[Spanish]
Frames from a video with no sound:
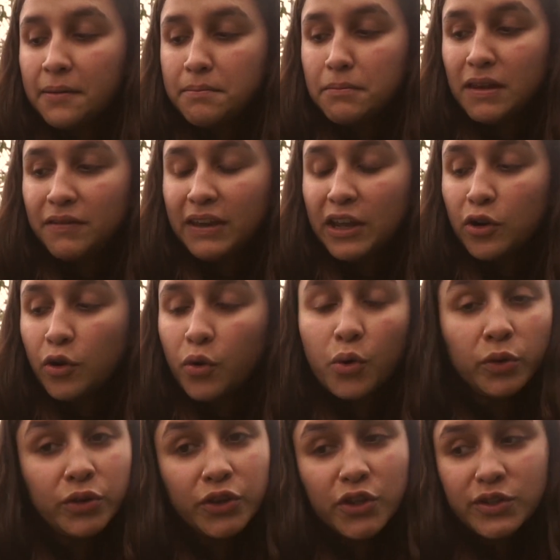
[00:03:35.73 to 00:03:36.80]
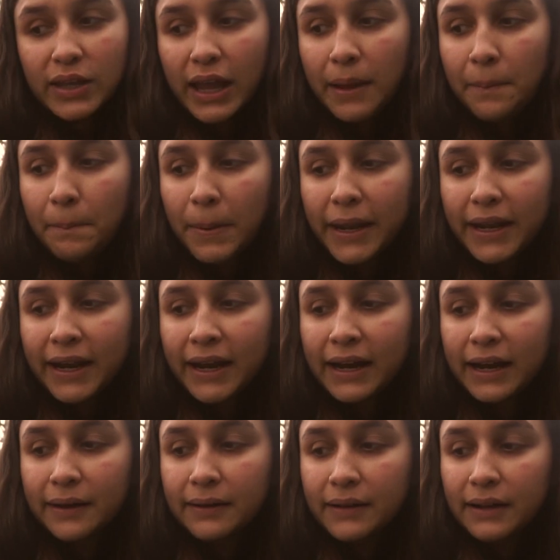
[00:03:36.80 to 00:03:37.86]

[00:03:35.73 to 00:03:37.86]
vivieron juntos en pareja,